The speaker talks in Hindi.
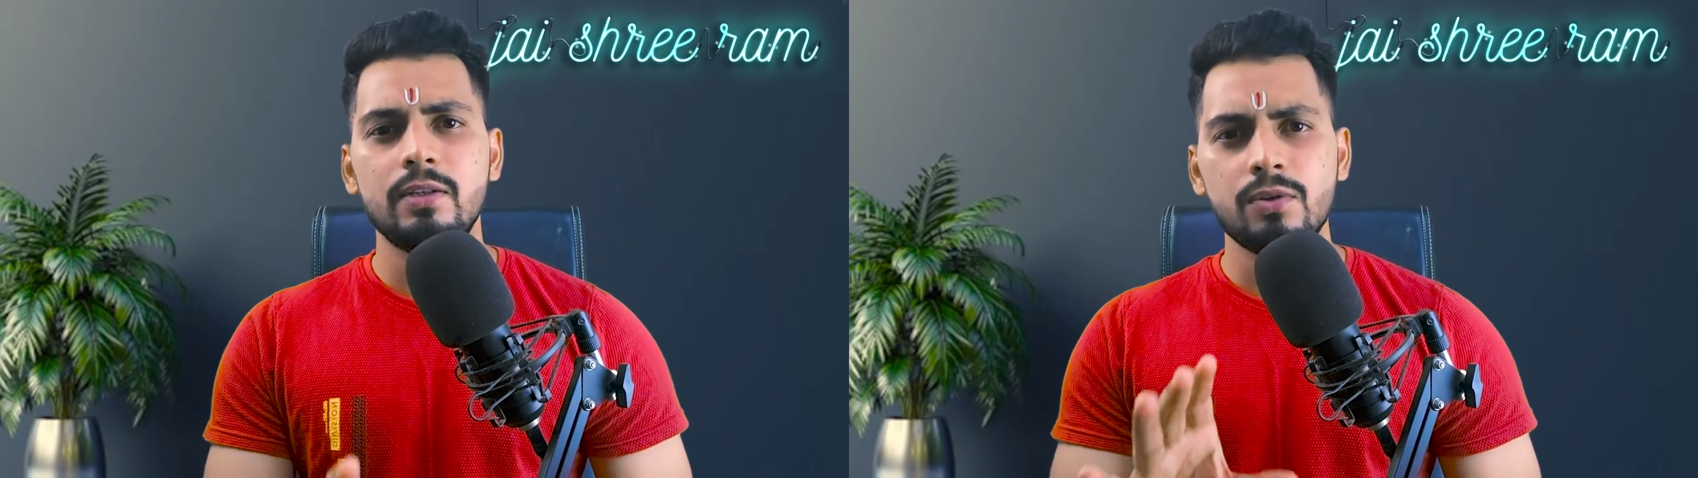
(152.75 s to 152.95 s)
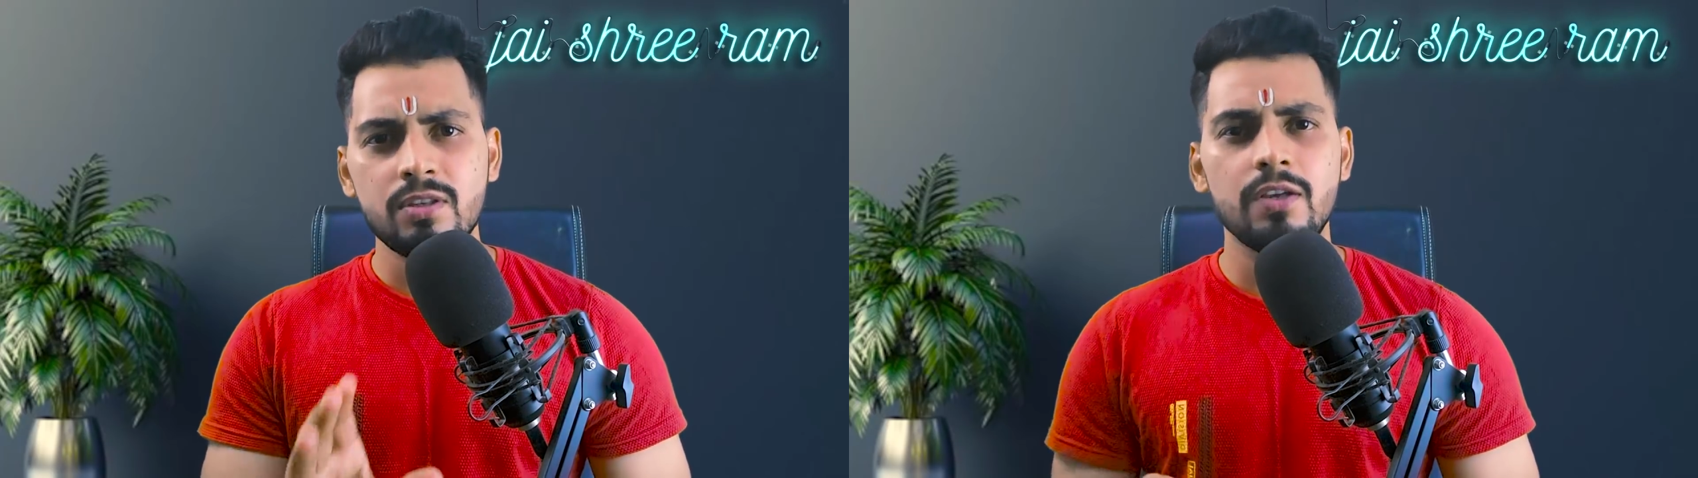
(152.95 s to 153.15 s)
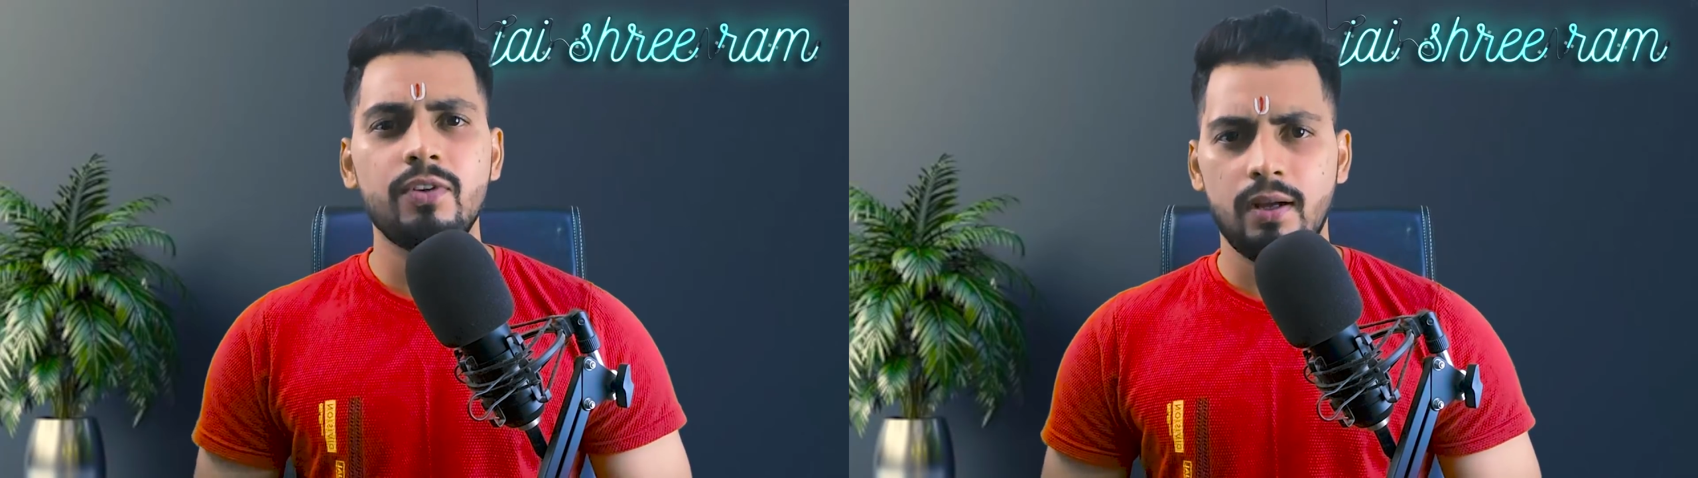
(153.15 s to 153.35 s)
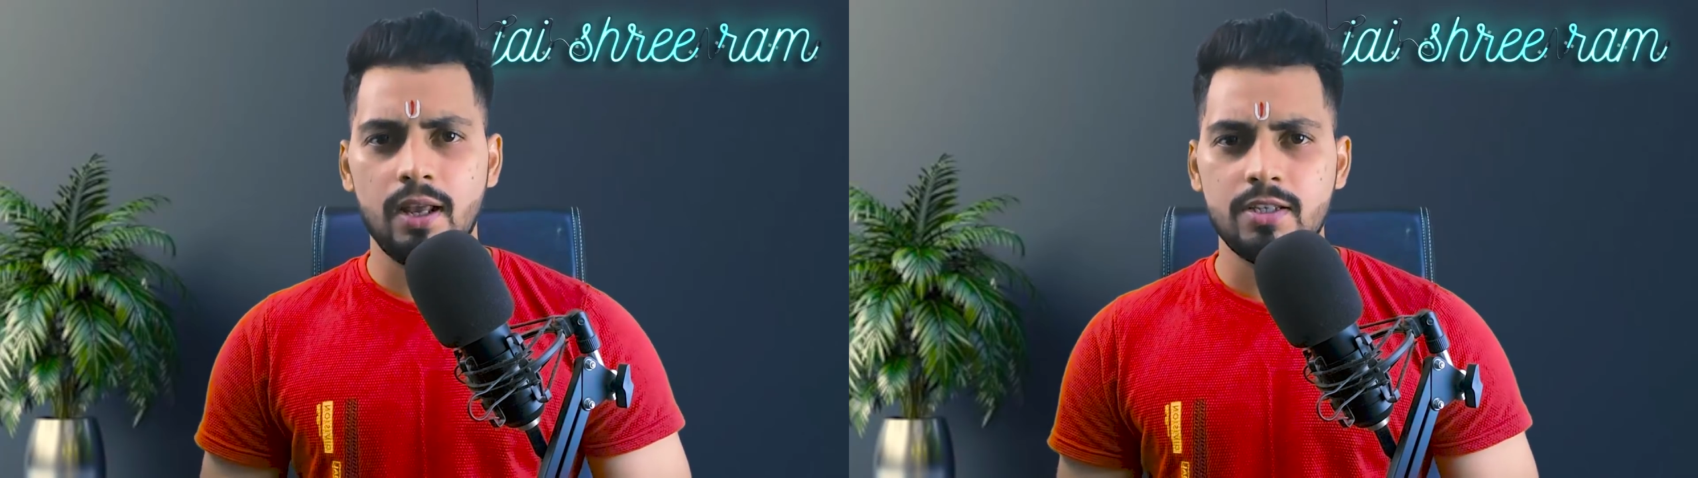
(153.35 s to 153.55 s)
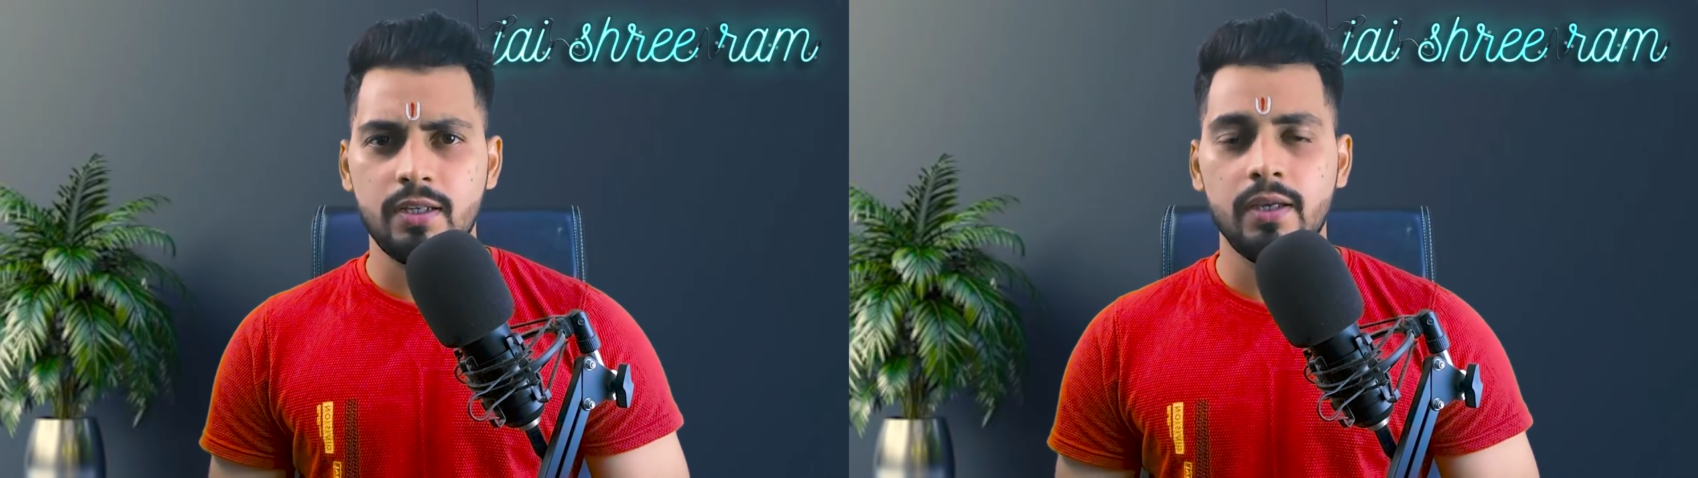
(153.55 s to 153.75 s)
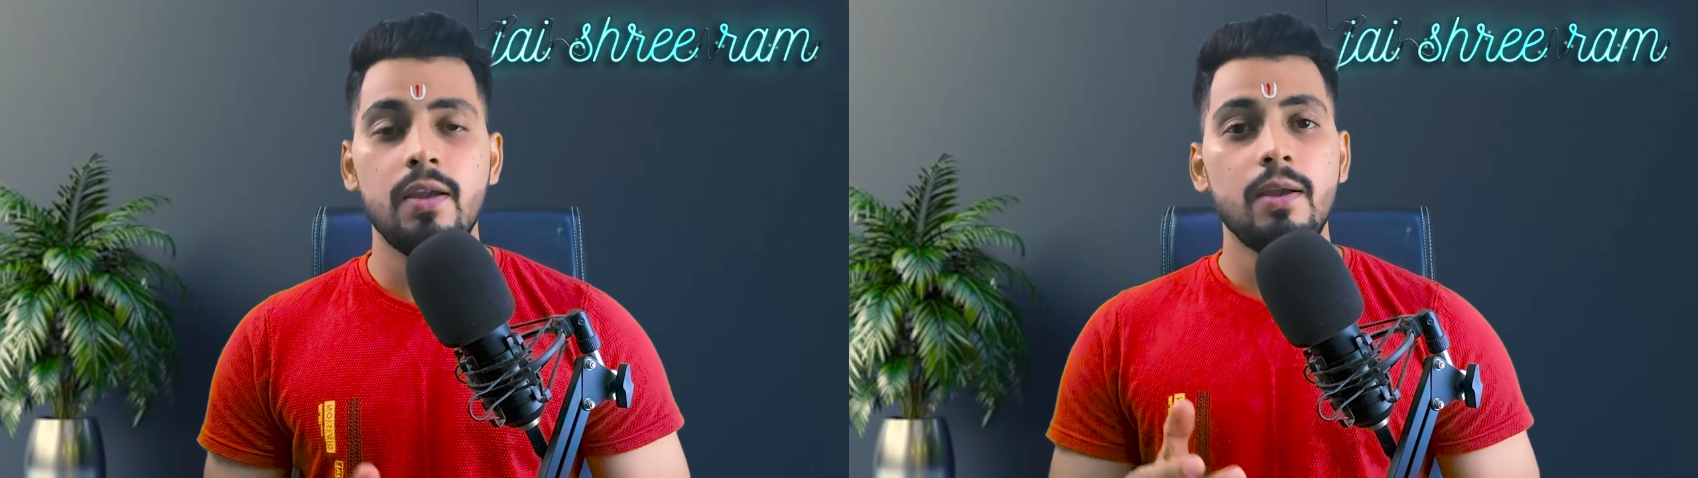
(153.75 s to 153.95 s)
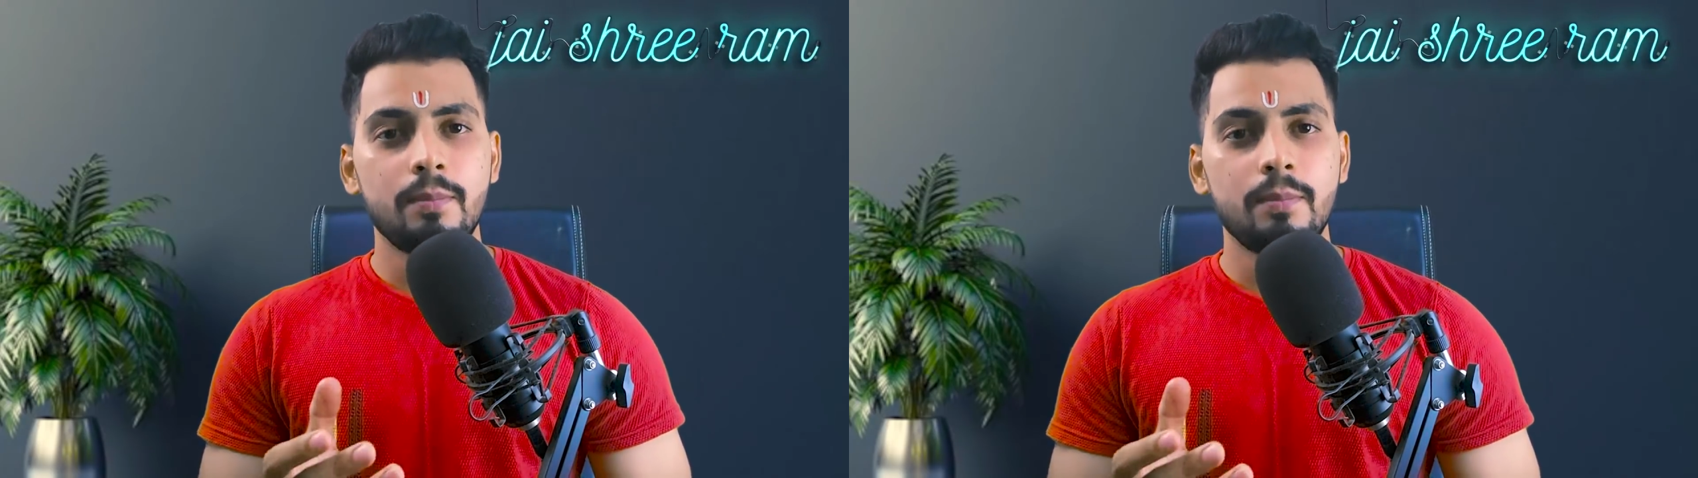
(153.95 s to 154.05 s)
को सेव करना चाहिए